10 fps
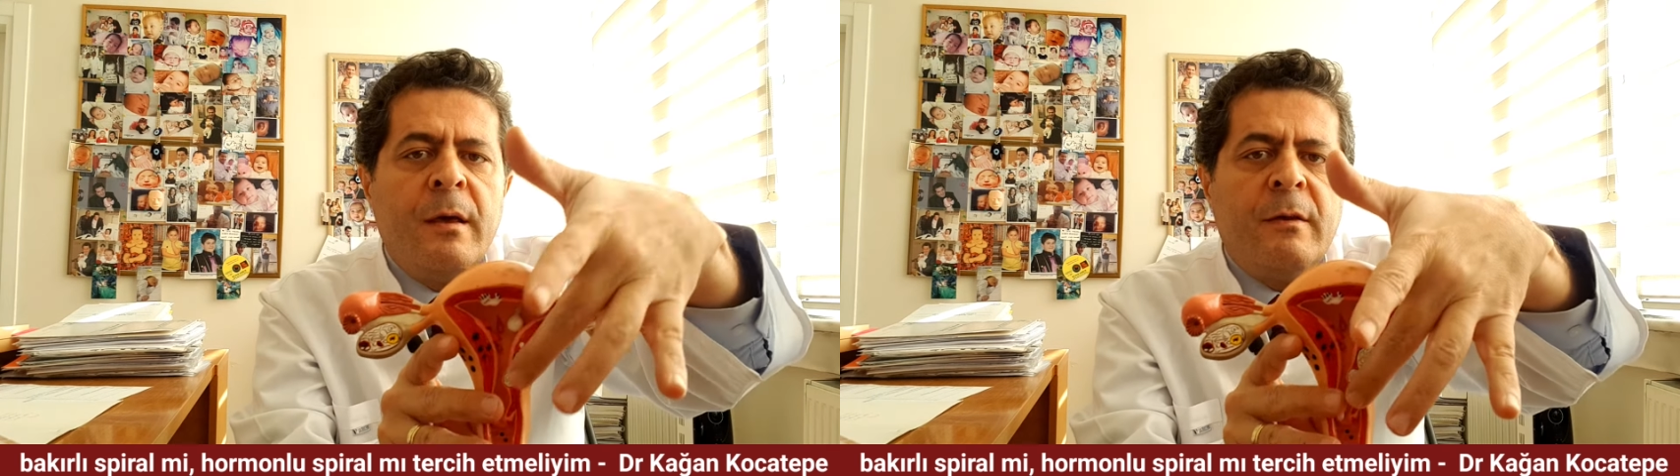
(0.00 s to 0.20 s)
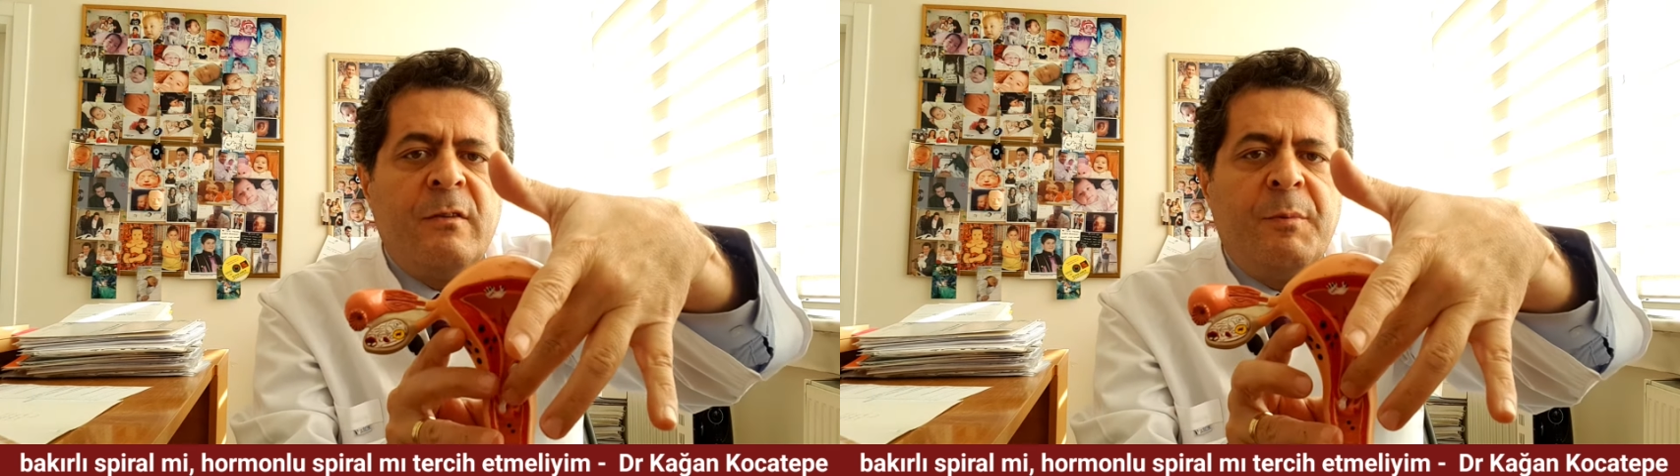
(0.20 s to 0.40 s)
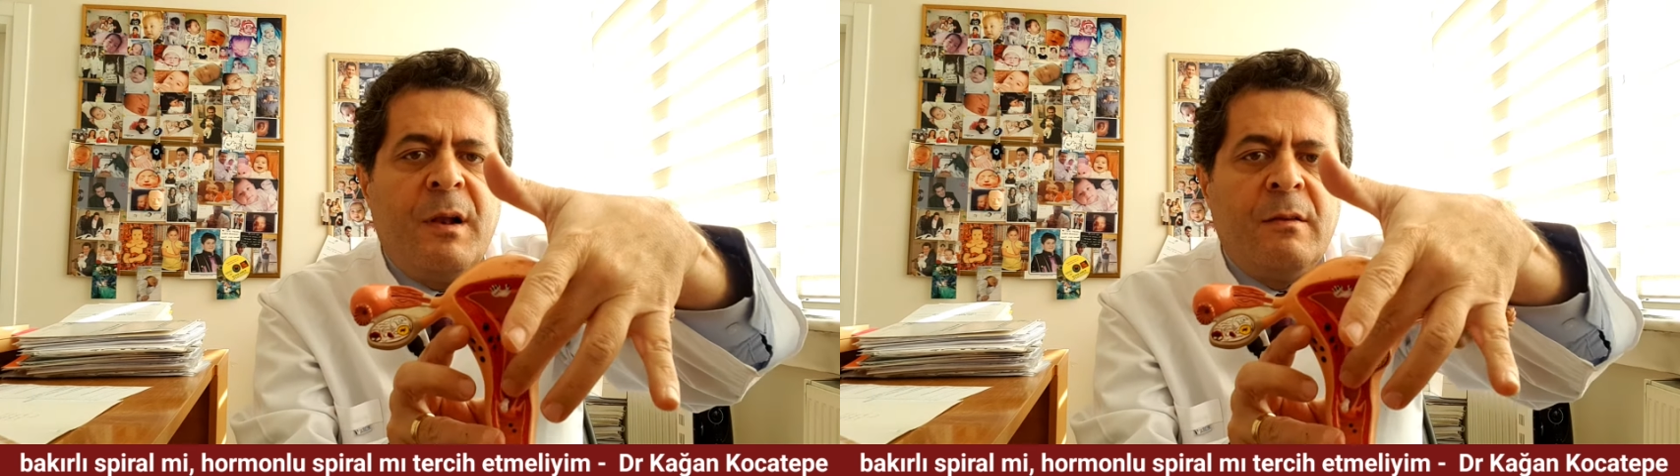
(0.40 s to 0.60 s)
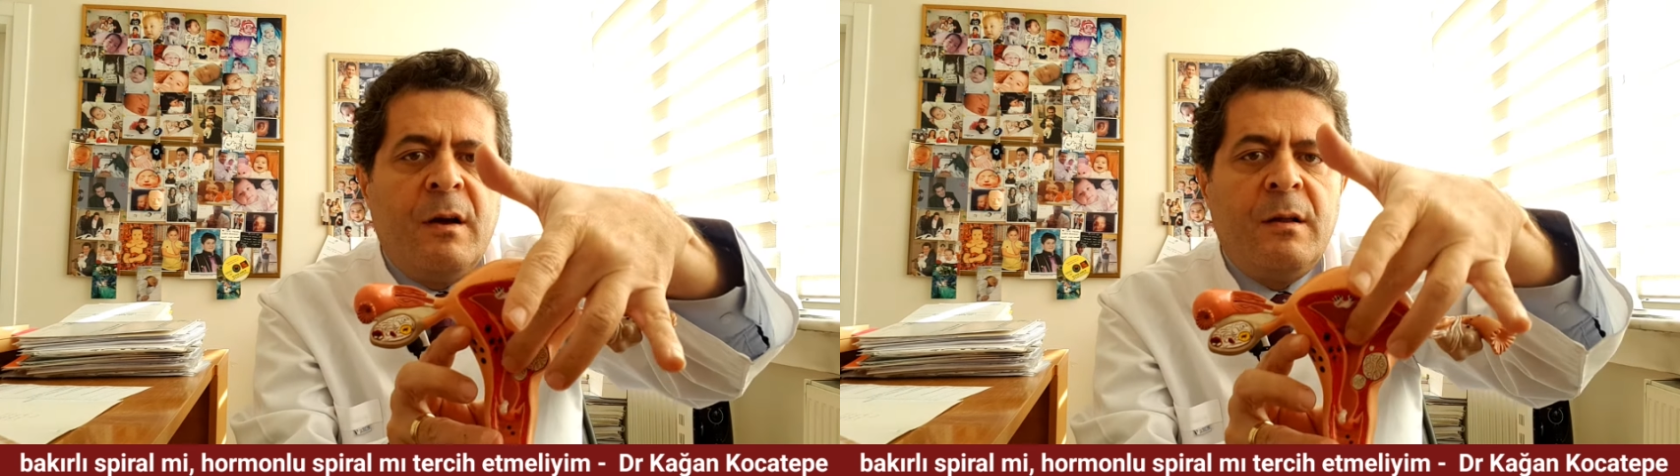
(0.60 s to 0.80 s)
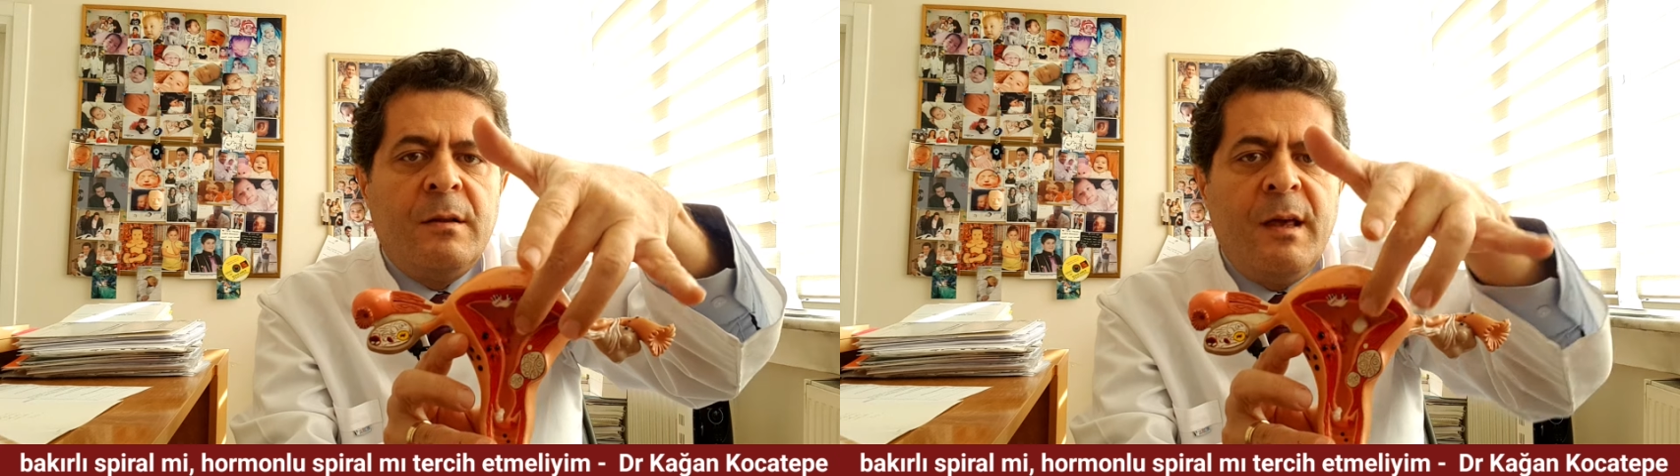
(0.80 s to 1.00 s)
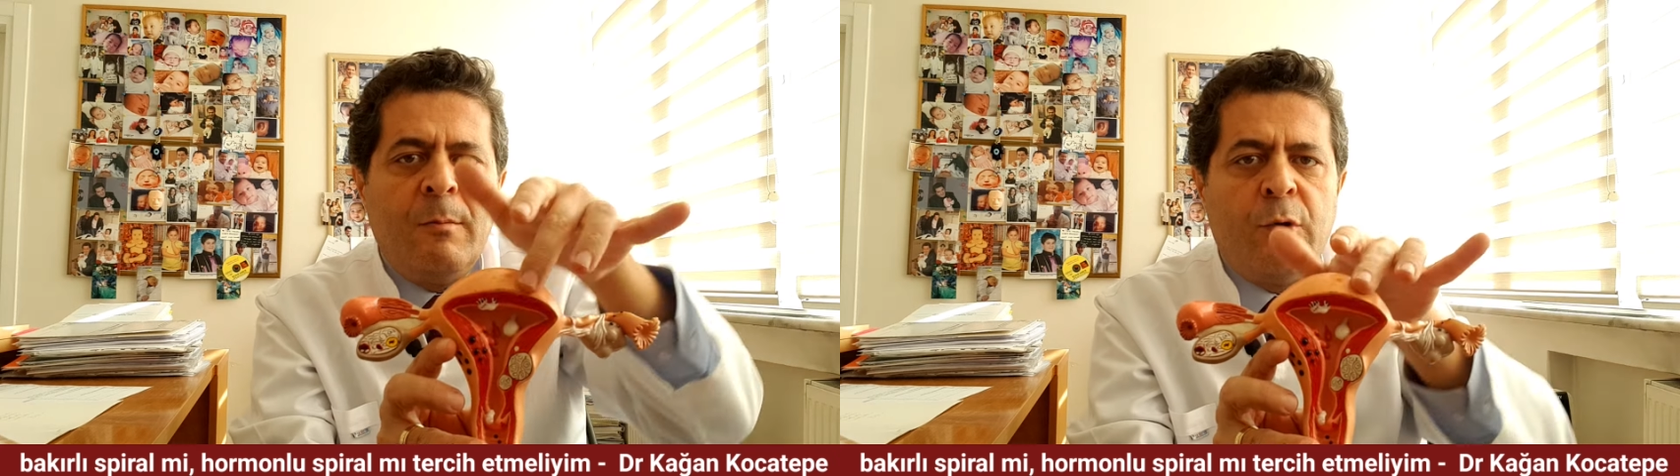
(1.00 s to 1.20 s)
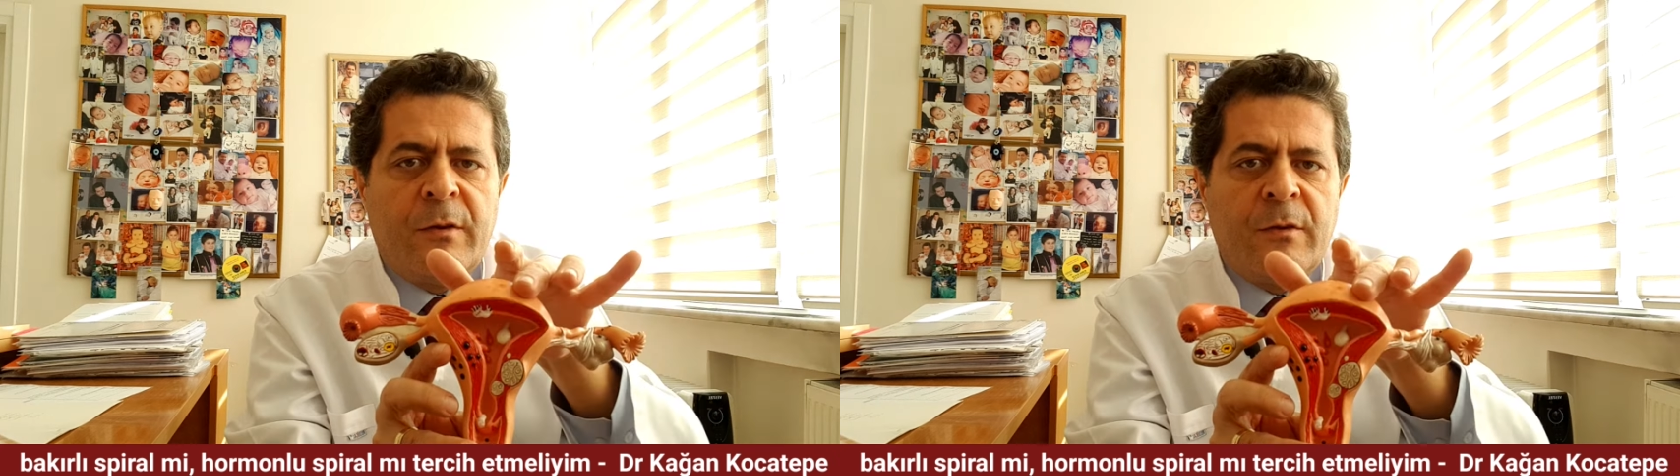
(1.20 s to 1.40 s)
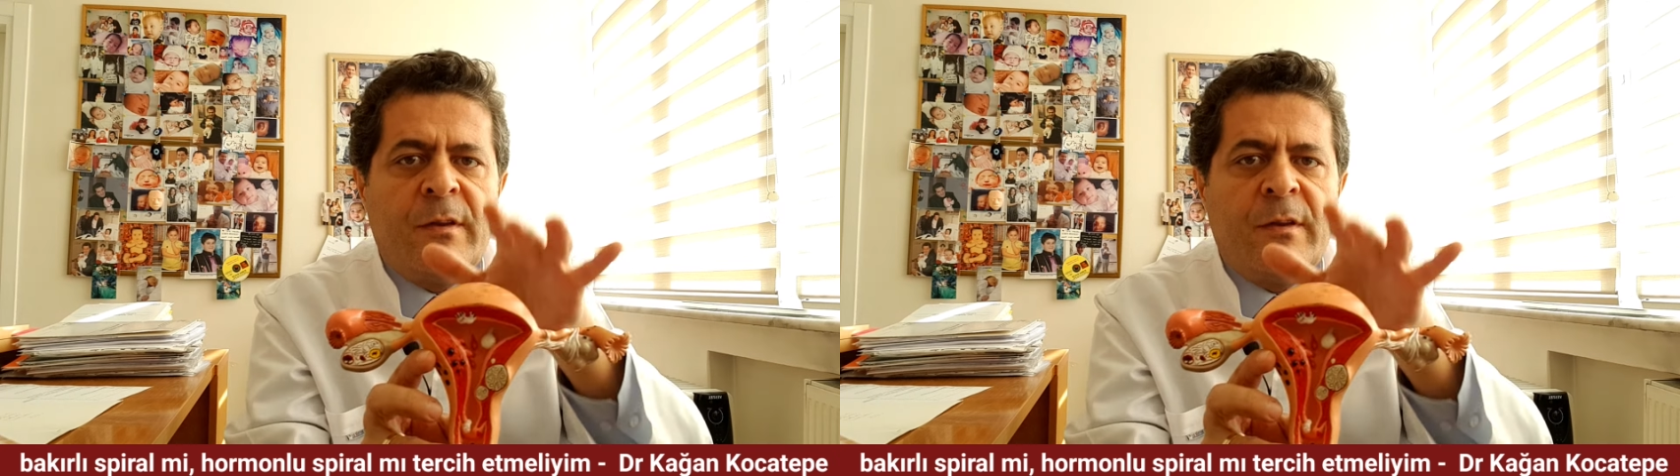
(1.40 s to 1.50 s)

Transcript: Spiralin takıldığı yer burası.